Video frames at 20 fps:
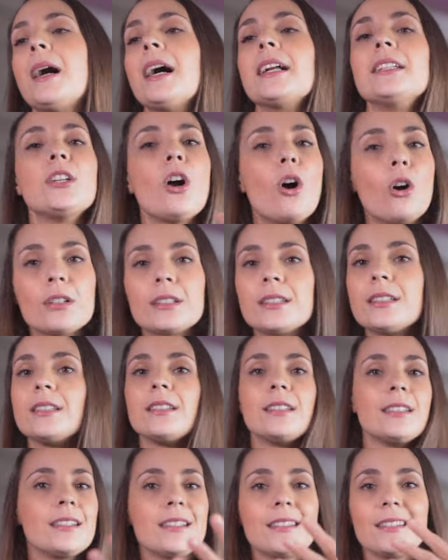agli
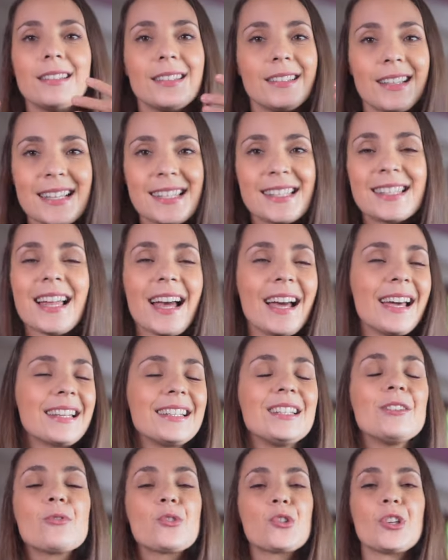occhi
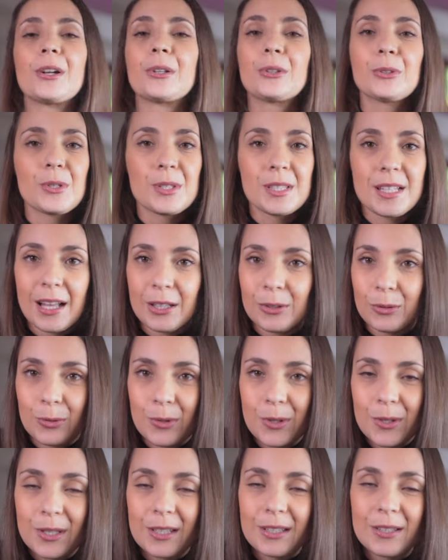esterni un certo
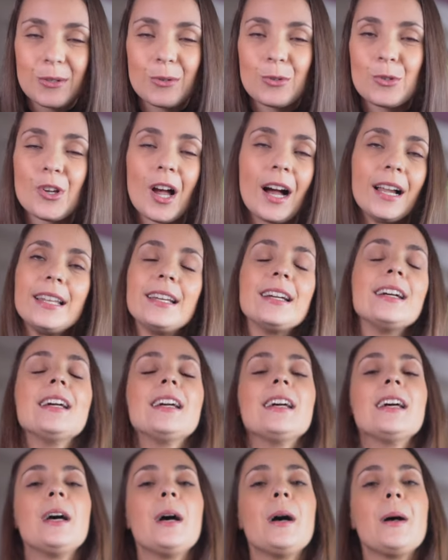status sociale.
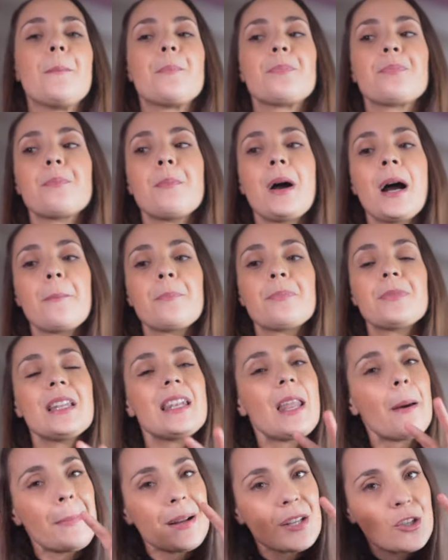Eh, ma
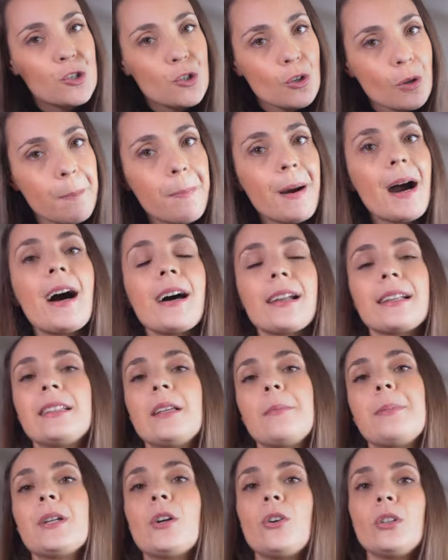la maggior
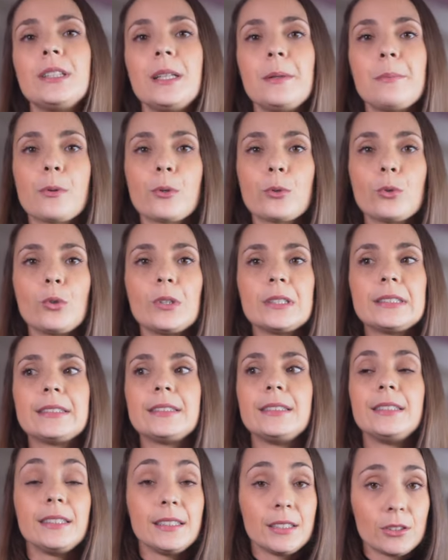parte però dei
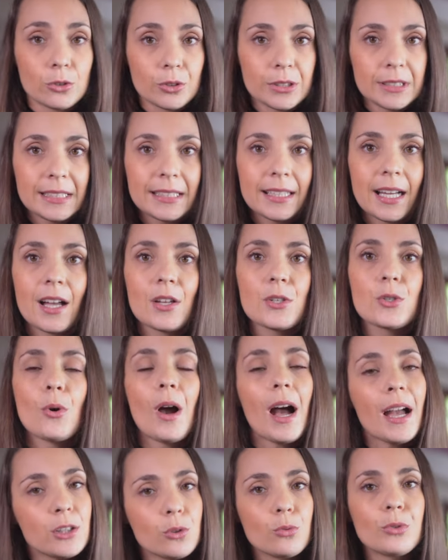prodotti in ogni caso
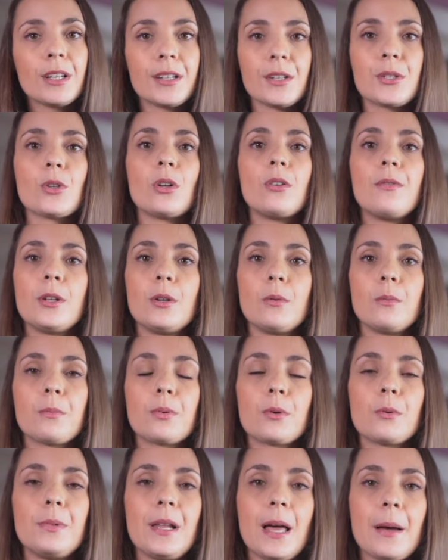aiuta a risolvere un
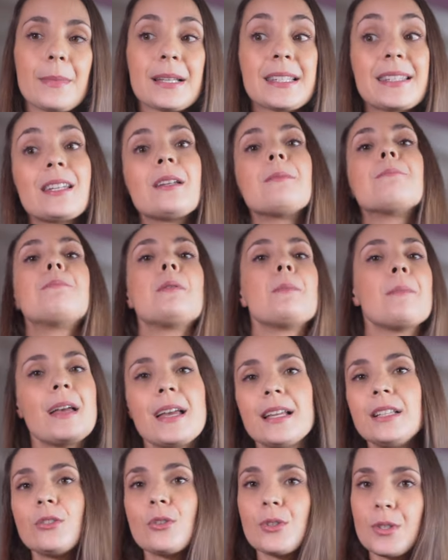problema. Sarebbe
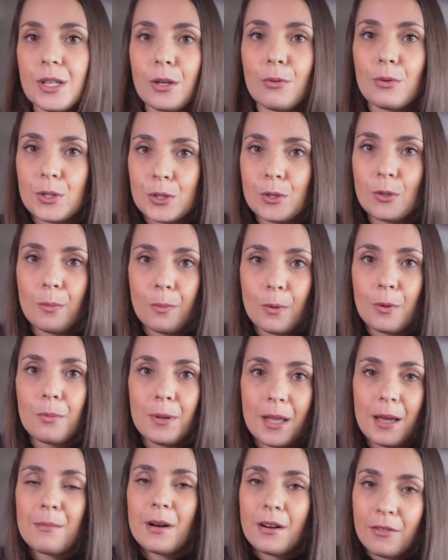meglio se questo
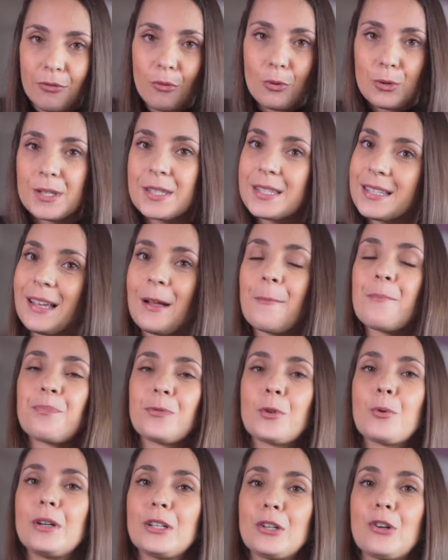problema fosse
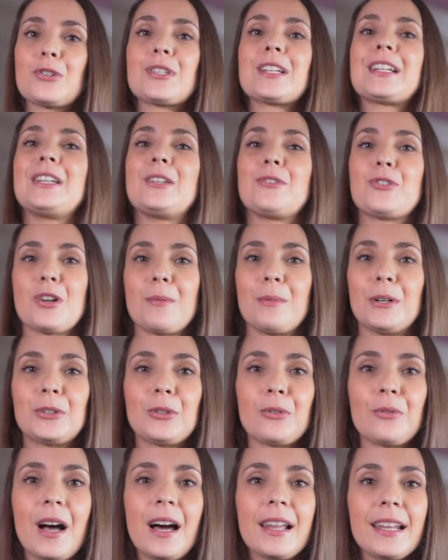mm, qualcosa che riusciamo a
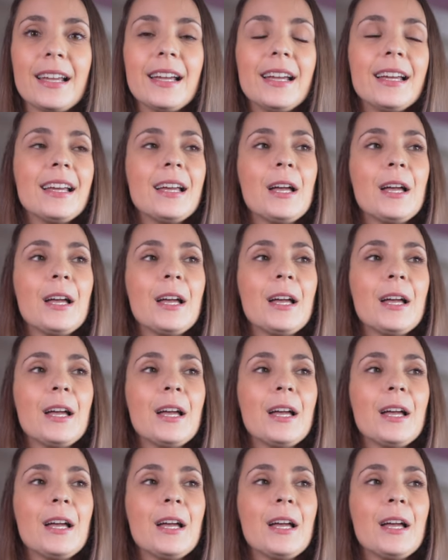trovare.